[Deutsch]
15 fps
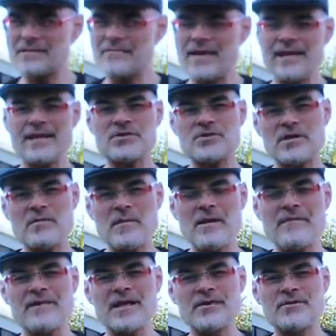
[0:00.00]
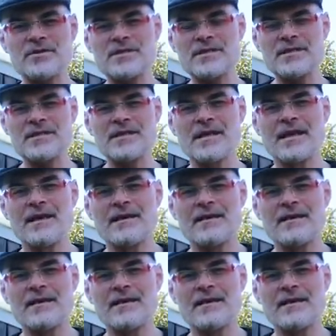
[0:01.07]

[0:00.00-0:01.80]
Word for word: Es war ja schon immer mal wieder durch die